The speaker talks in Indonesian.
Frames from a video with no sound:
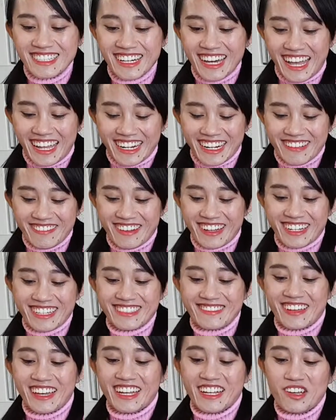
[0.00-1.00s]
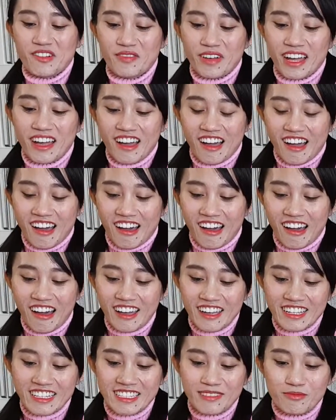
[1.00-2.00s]
aneh banget makanya ah
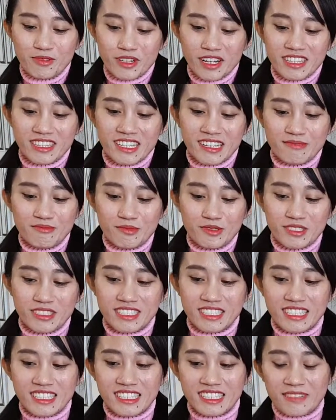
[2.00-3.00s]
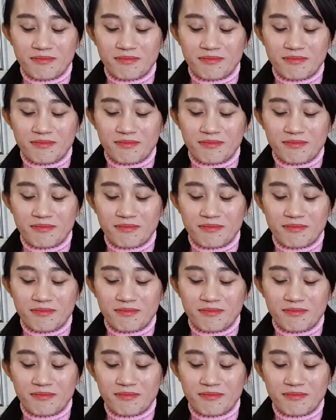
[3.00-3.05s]
ini bukan temuji ini